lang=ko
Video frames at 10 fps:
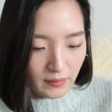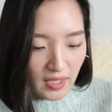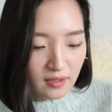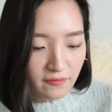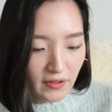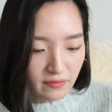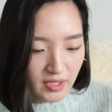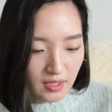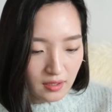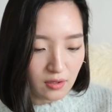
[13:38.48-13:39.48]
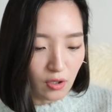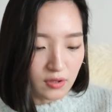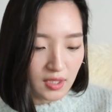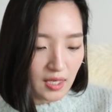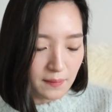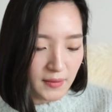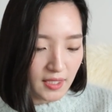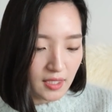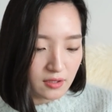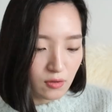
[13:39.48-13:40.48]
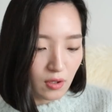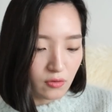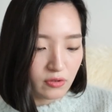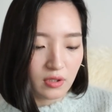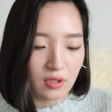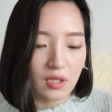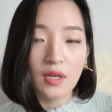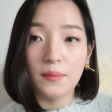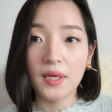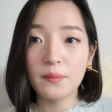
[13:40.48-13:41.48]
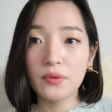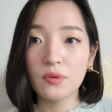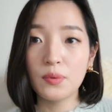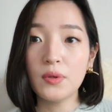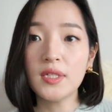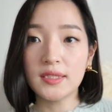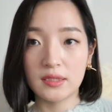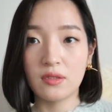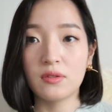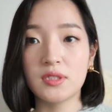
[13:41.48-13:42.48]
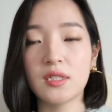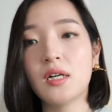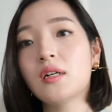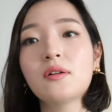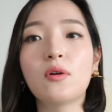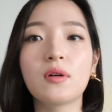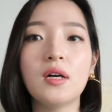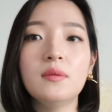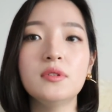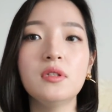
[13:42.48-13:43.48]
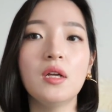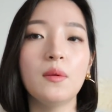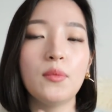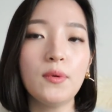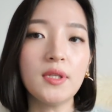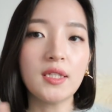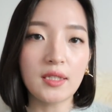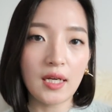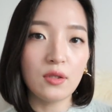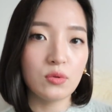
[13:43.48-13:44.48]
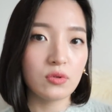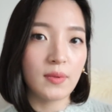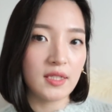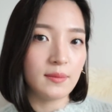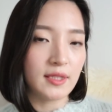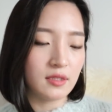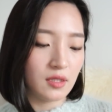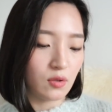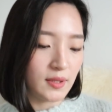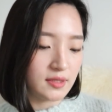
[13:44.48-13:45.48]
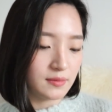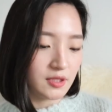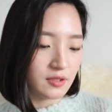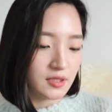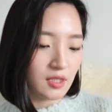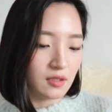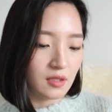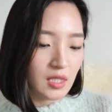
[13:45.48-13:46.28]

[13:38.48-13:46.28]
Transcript: 맨 패브릭, 겉감 얘기하는 것 같고요. 백 퍼센트 폴리에스터. 제가 아까 겉감은 폴리나 나일론으로 많이 만든다고 말씀드렸죠.